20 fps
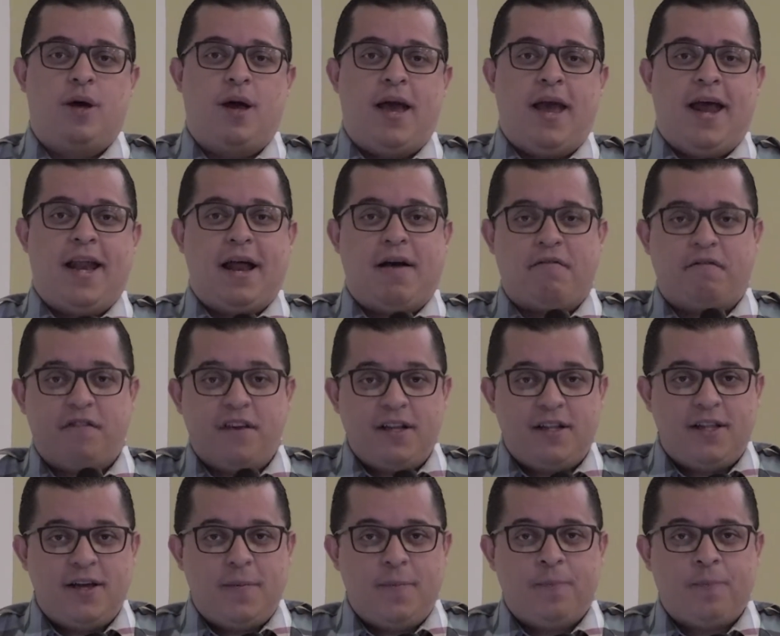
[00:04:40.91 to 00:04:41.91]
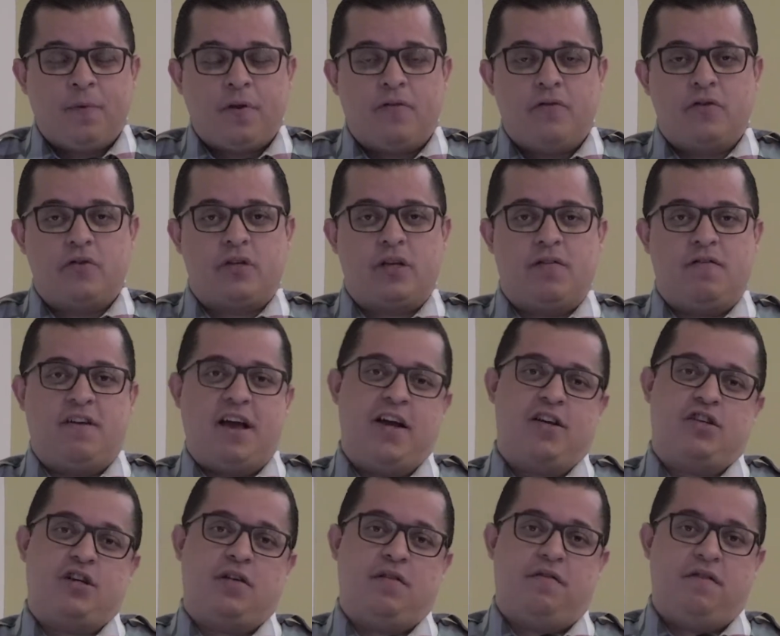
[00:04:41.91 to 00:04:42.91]
É na vida? Você
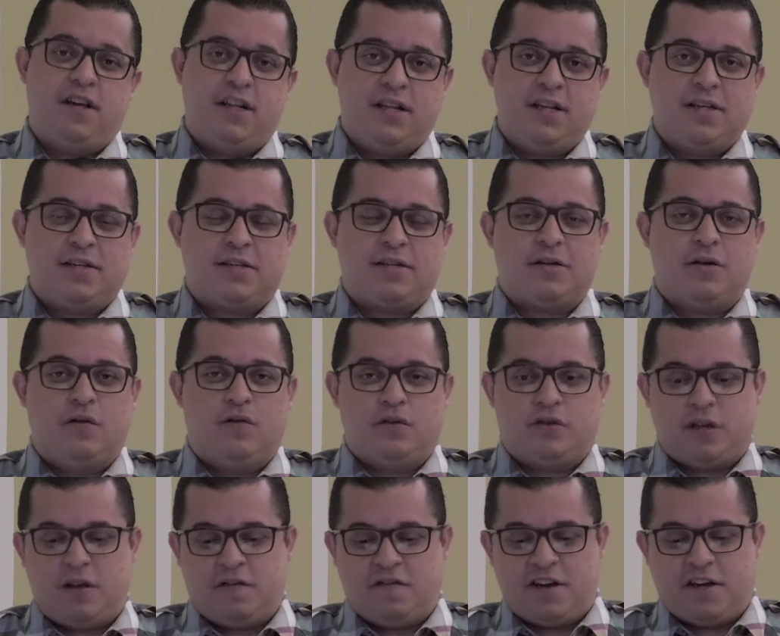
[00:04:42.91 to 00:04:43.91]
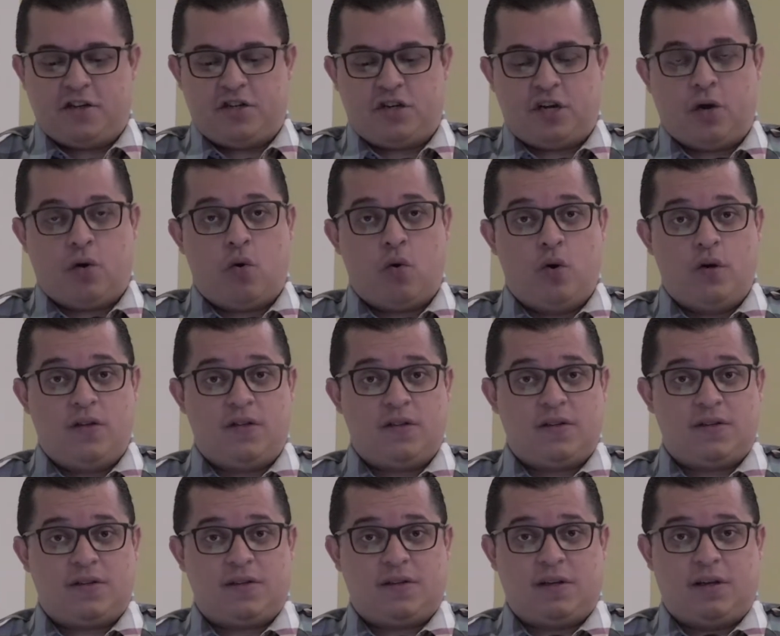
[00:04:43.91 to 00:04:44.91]
investe em vidas ou você investe em
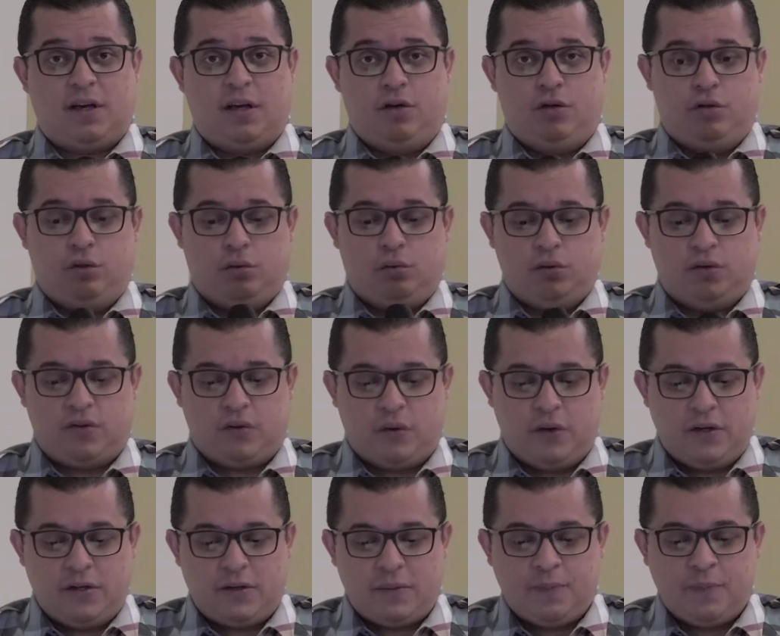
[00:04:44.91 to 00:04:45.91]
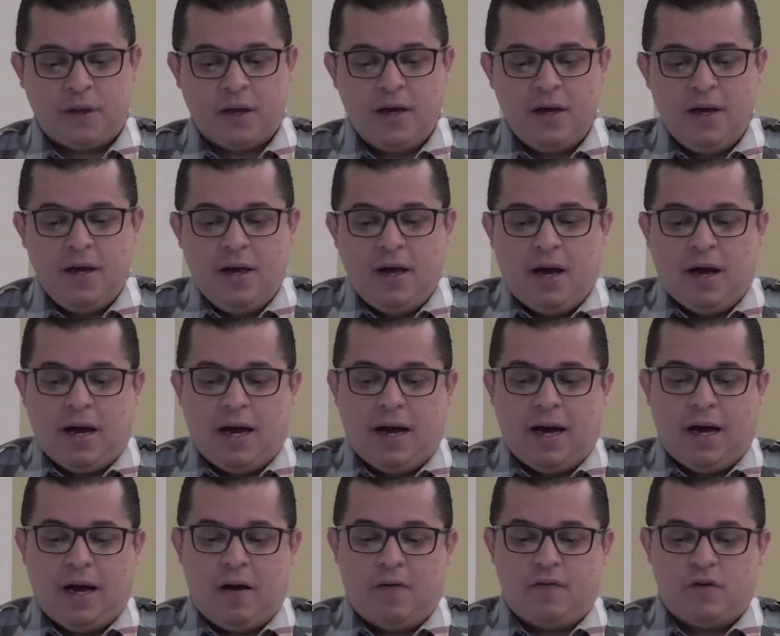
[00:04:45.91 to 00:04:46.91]
coisas, em instituições?
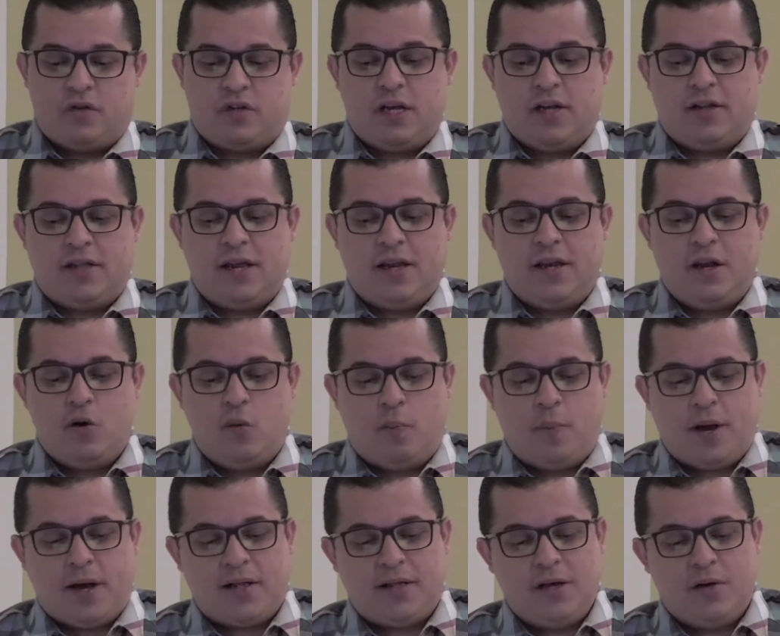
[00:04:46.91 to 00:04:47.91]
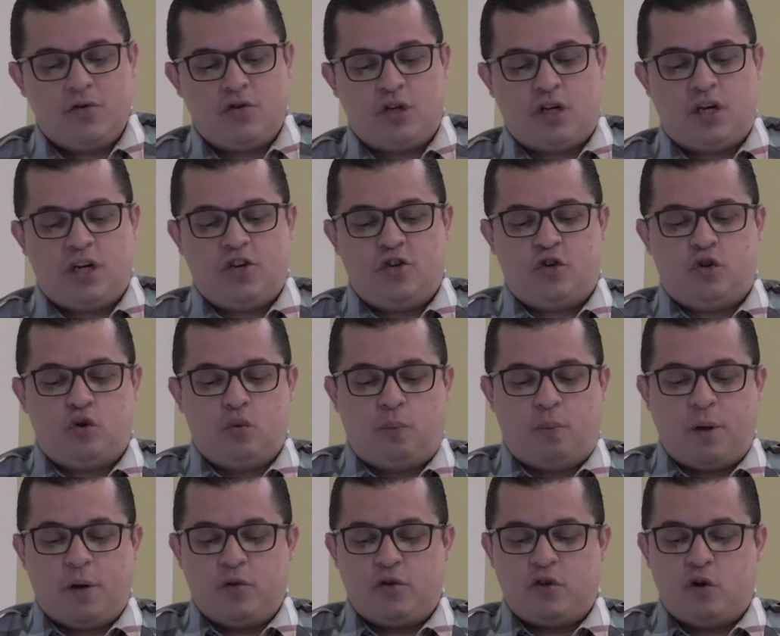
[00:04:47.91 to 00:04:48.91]
Ah, você entendeu o perdão de Cristo
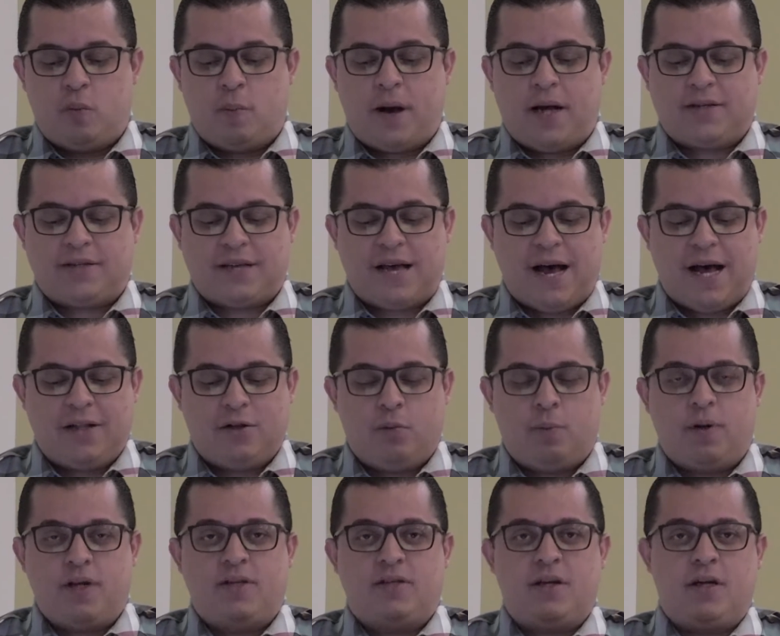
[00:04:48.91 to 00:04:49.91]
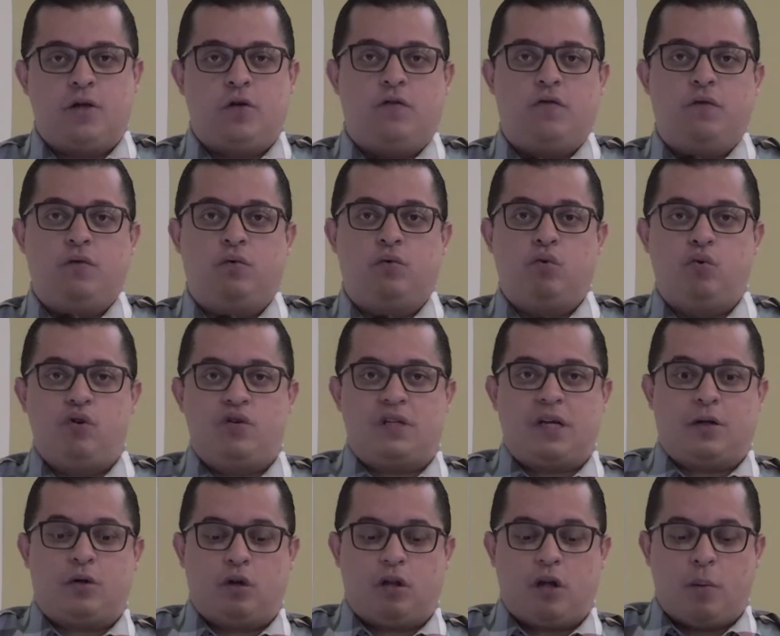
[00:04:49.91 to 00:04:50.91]
pelo seu passado, presente e futuro, está
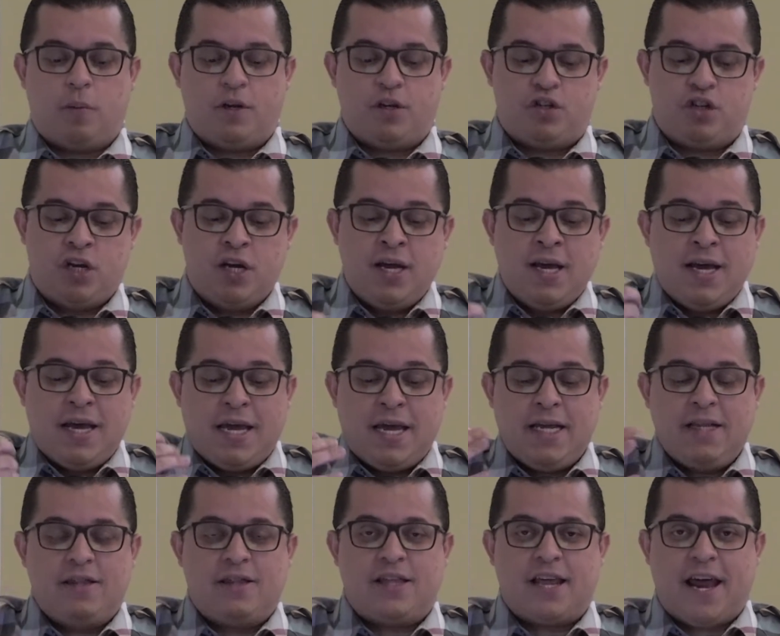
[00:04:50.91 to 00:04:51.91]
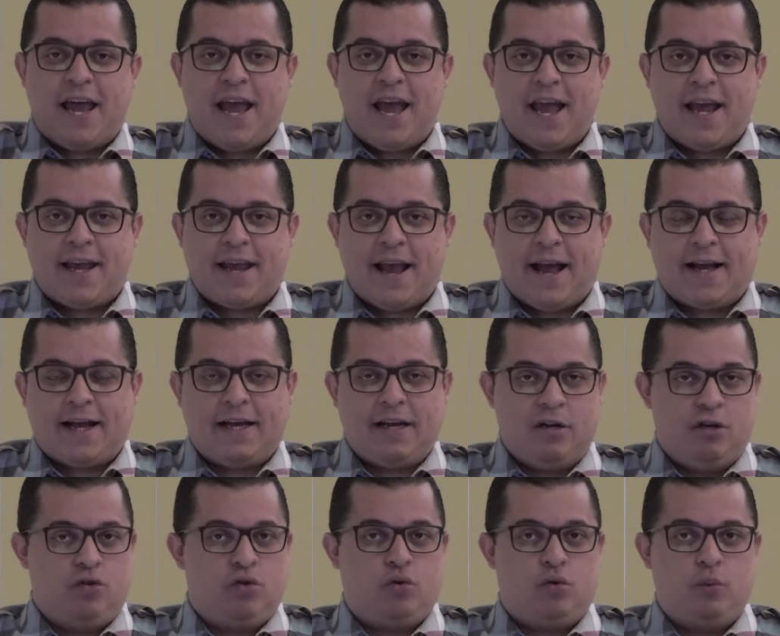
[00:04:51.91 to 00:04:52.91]
totalmente entregue a
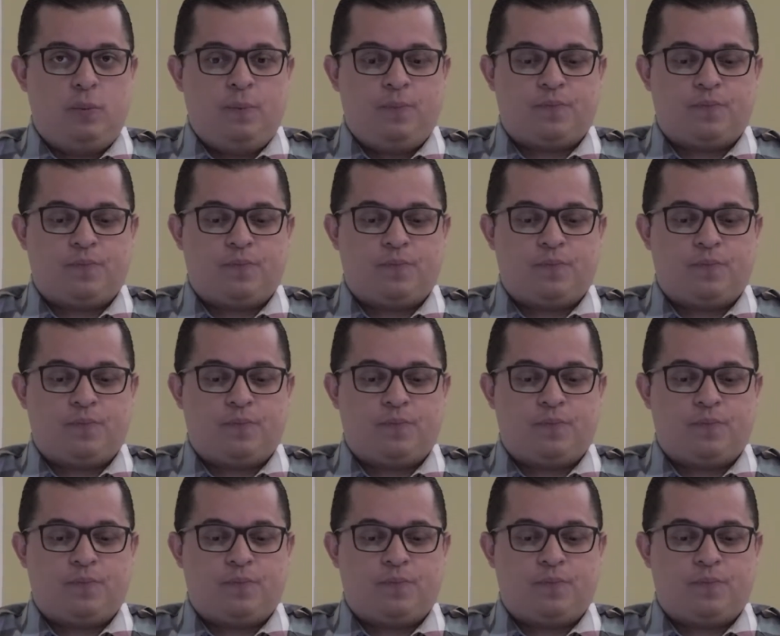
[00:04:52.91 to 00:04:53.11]
Cristo